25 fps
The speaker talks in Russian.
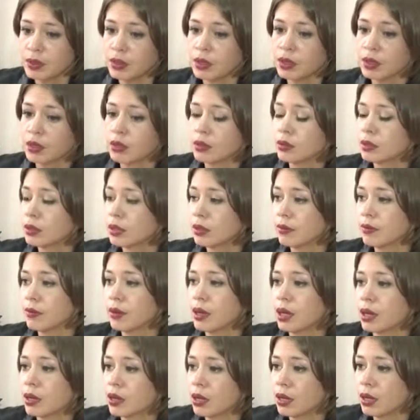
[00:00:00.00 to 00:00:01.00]
на
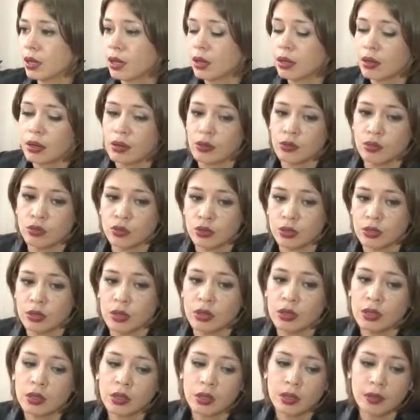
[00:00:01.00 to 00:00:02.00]
товар, а уже
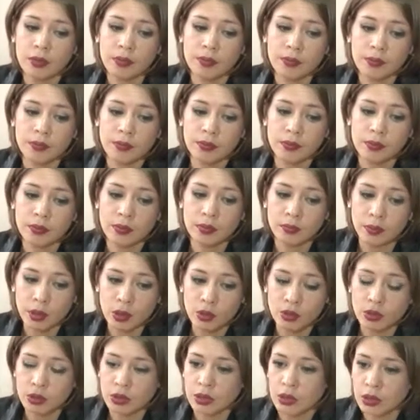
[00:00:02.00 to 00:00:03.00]

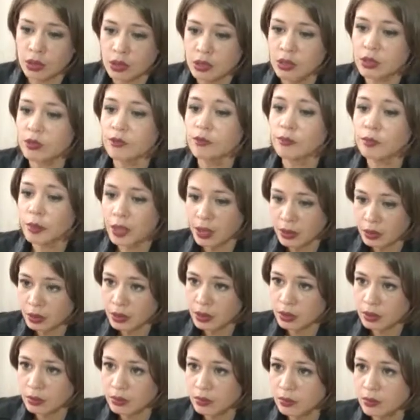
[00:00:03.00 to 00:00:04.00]
берете кредит в
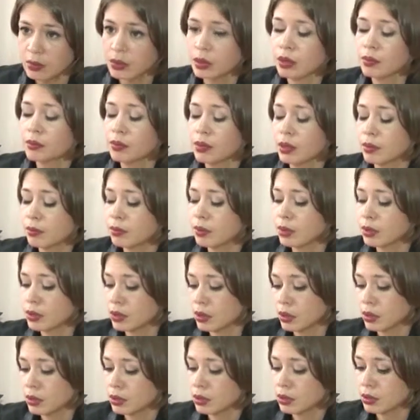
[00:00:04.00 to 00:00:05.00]
банке на
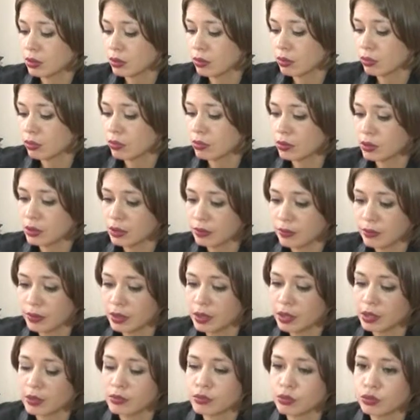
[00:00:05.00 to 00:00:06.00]
приобретение такого
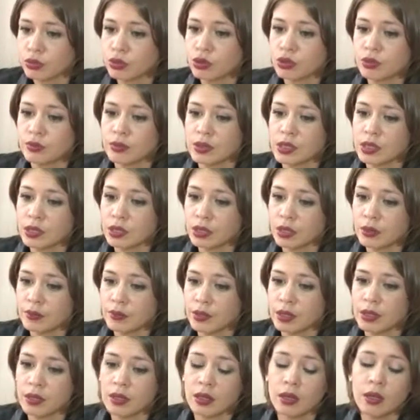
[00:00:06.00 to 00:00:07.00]
товара и в случае
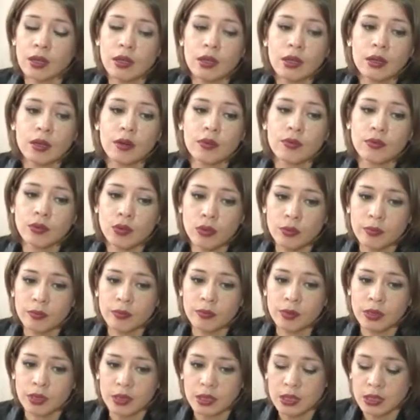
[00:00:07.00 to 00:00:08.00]
возникновения в
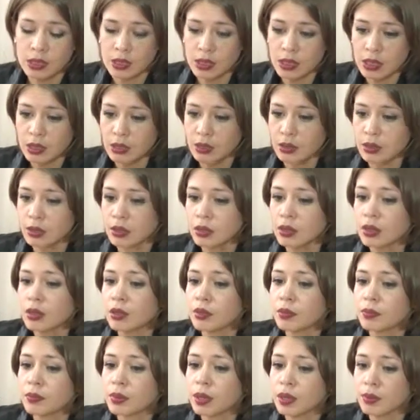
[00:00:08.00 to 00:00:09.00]
нем недостатка,
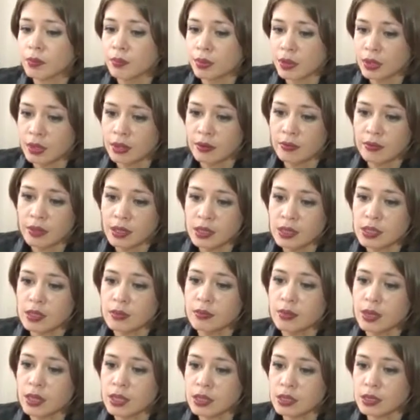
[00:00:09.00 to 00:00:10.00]
продавец
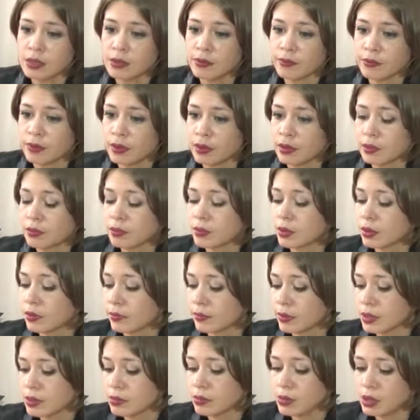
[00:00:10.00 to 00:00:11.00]
обязан вам
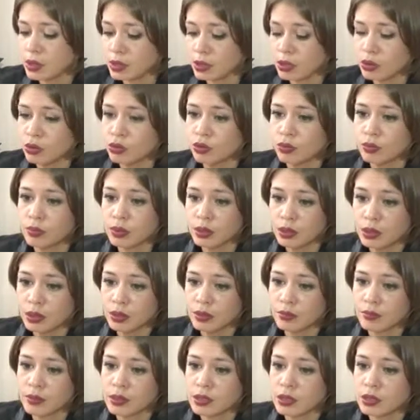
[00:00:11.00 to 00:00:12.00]
возместить
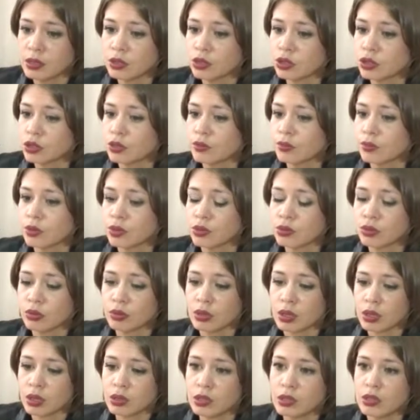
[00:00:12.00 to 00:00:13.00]
убытки, возникшие в
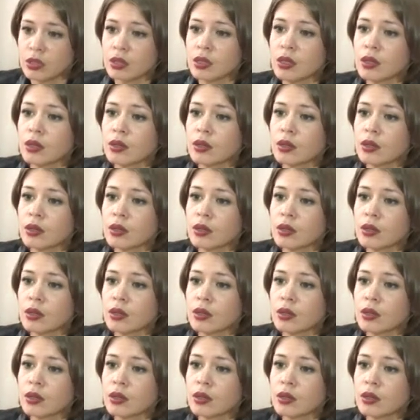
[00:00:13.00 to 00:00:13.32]
результате